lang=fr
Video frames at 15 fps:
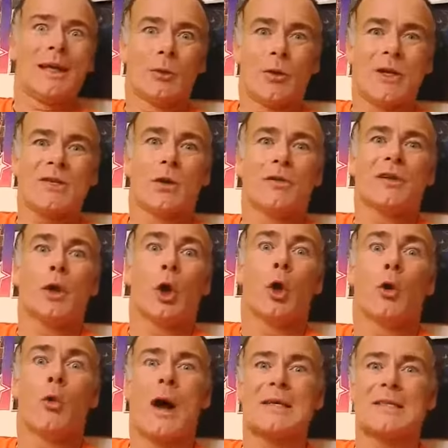l'adolescent vit dans
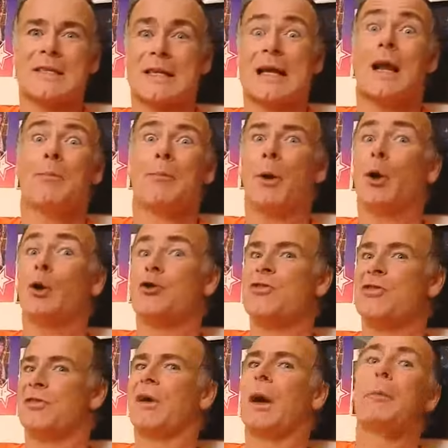l'angoisse, la peur de
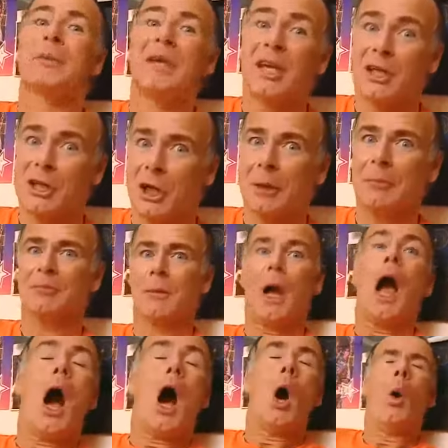se faire piéger.
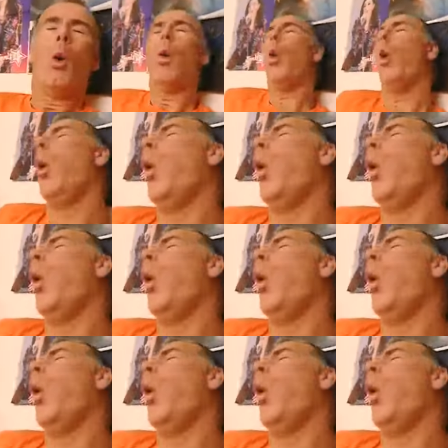Non